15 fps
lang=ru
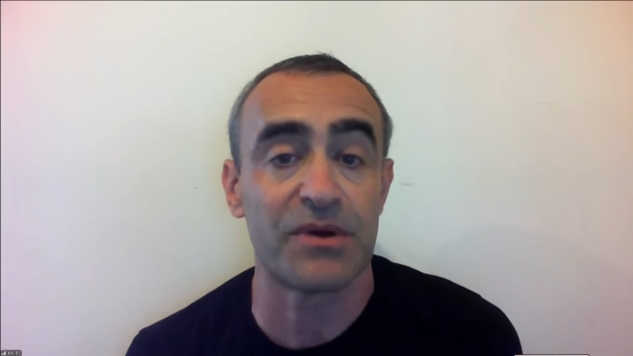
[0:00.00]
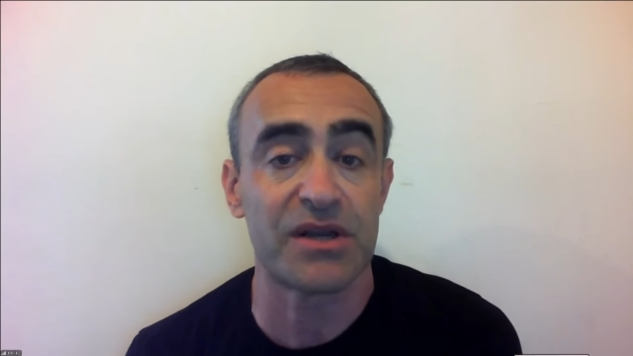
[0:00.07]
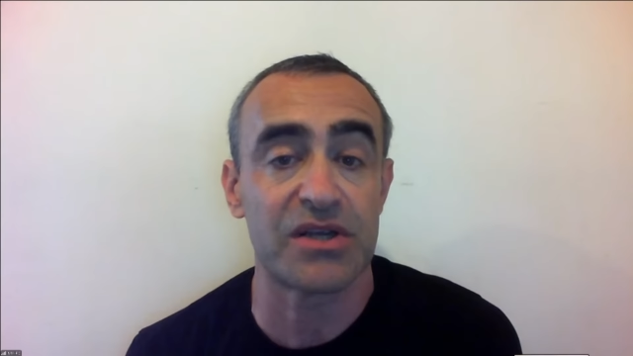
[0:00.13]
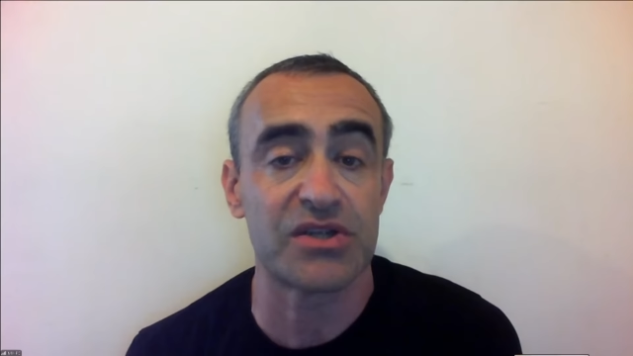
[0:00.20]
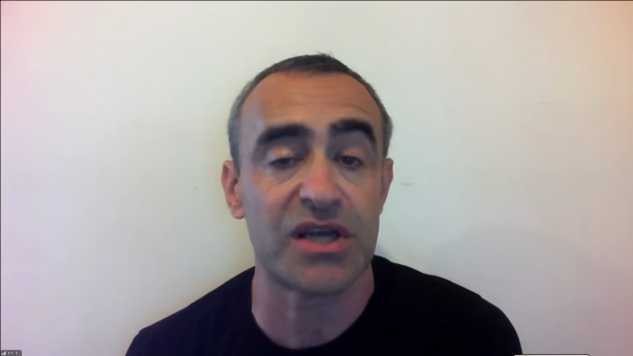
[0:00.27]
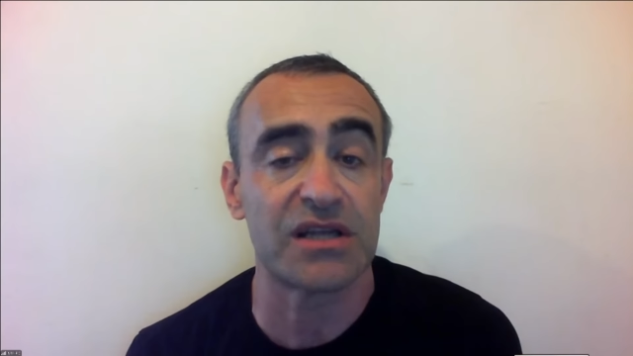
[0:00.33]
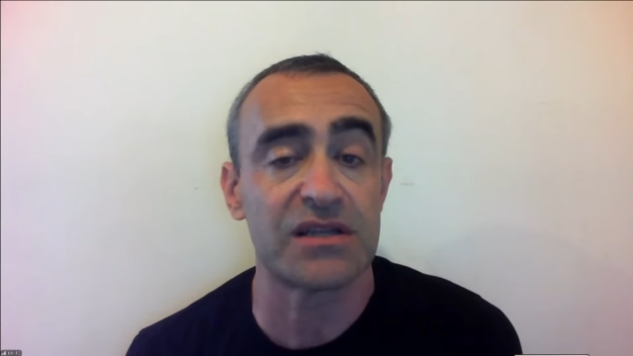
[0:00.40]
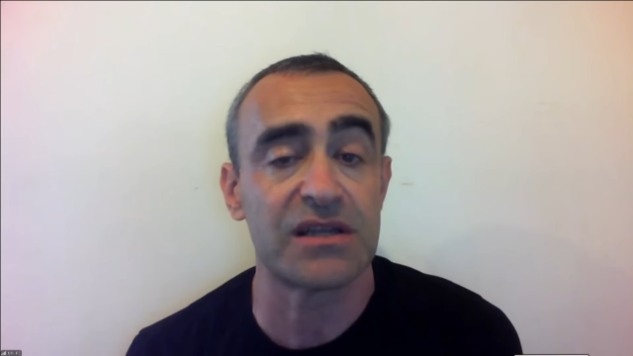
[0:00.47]

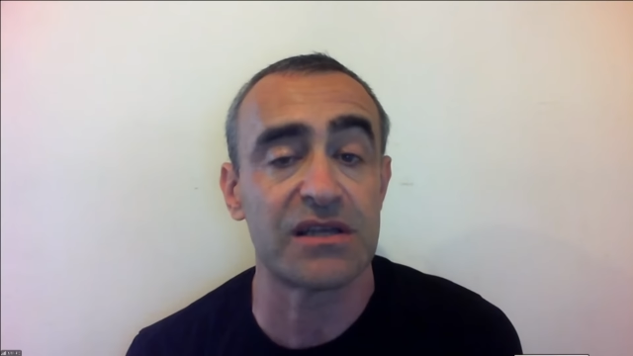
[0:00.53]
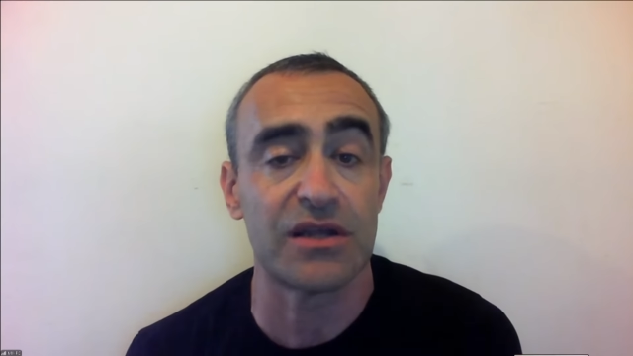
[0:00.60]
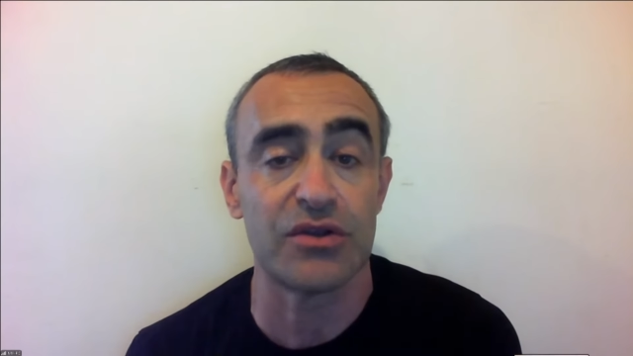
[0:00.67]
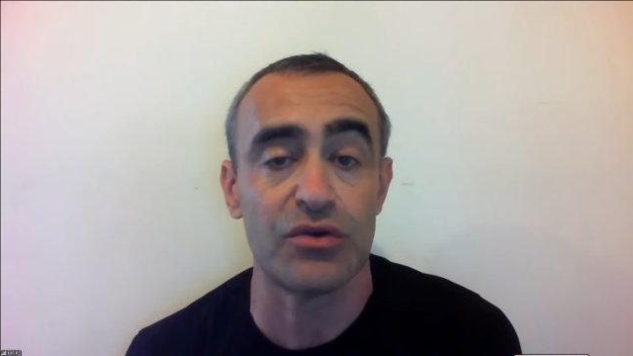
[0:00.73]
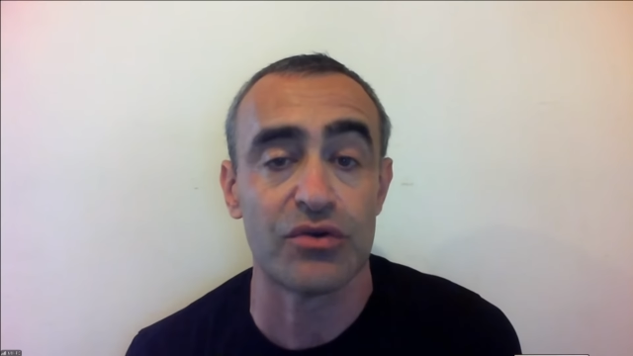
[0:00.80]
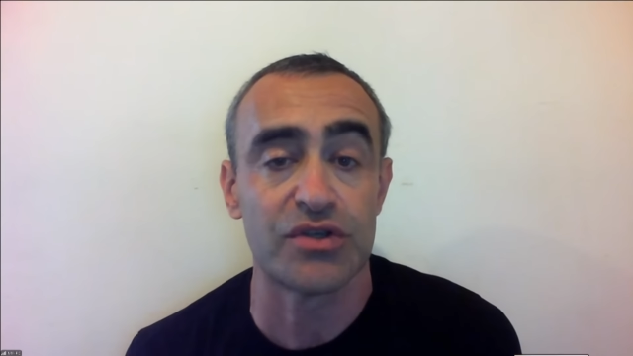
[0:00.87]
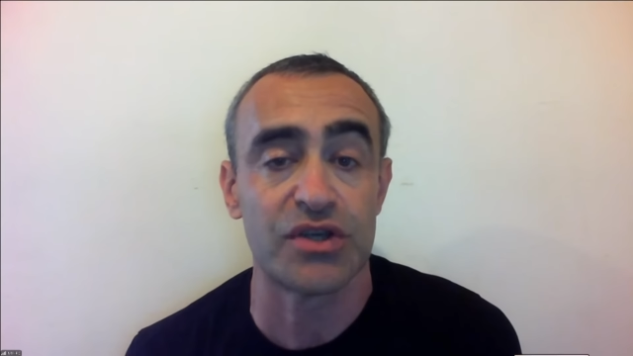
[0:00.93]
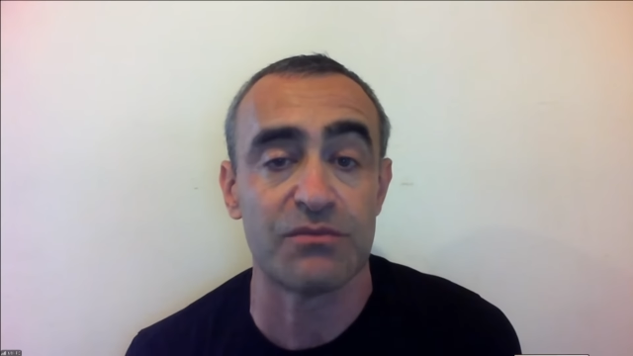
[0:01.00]
поражать.
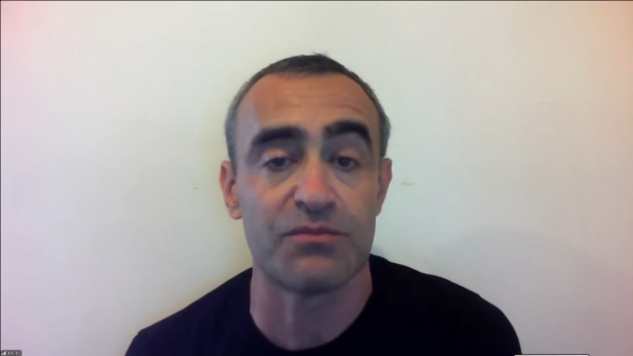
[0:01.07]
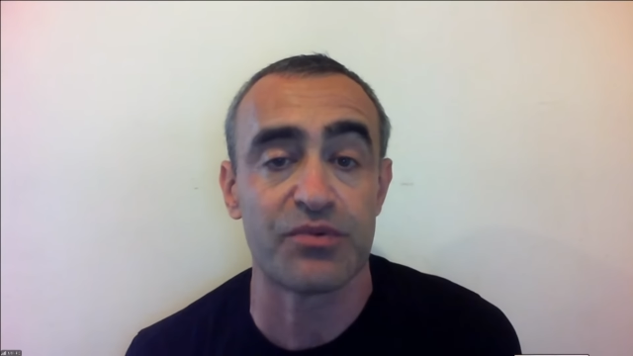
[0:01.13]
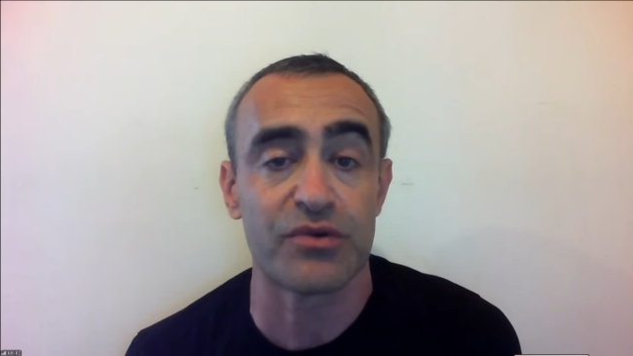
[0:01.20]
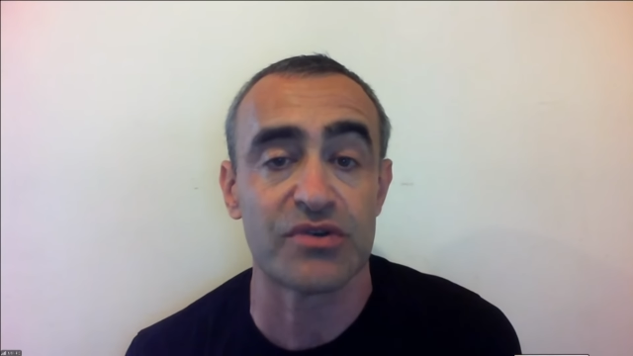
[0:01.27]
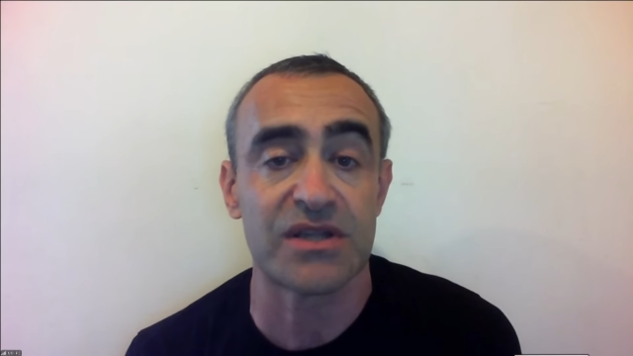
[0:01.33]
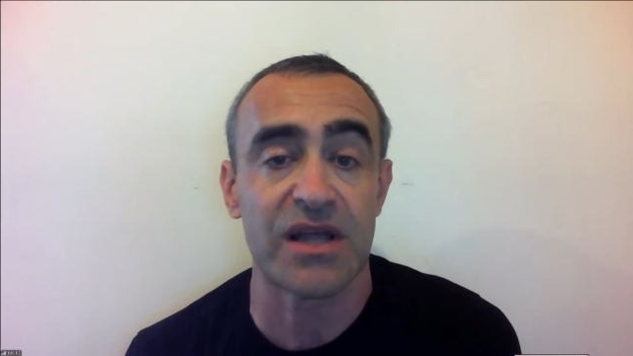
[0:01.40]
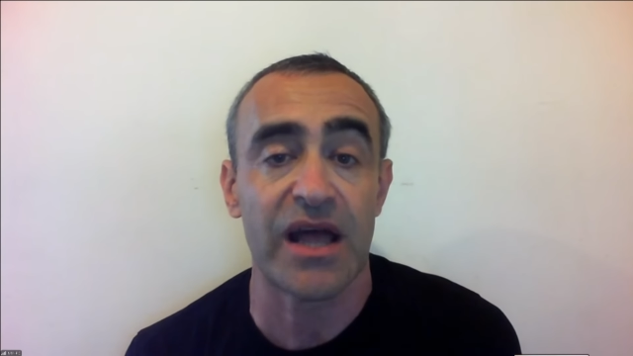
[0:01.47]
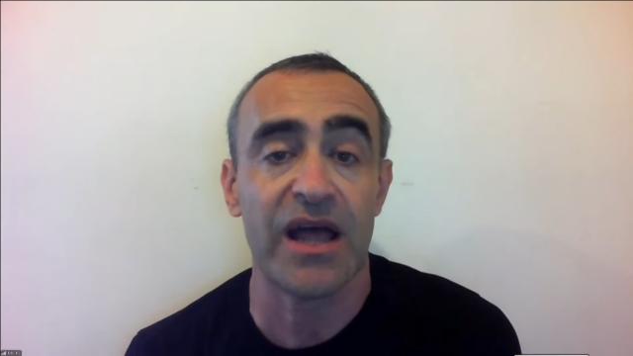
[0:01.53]
Это не очень
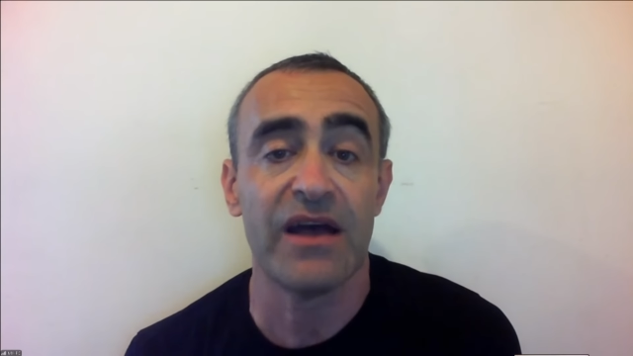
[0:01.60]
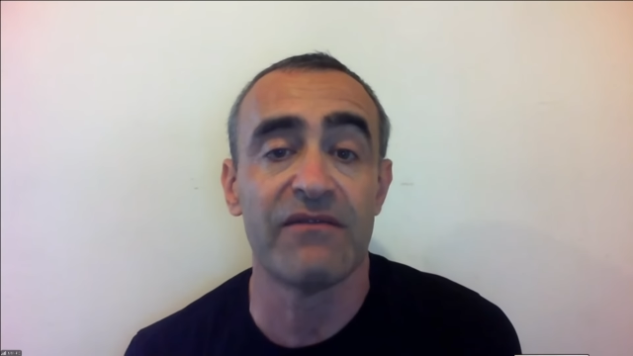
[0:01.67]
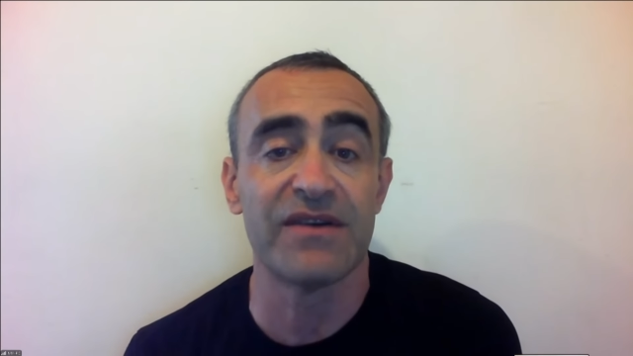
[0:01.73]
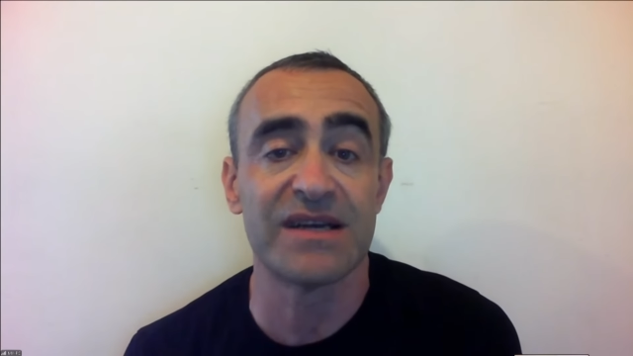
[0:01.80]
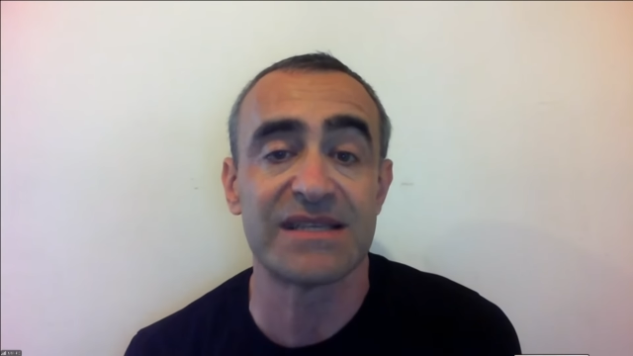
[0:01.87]
просто.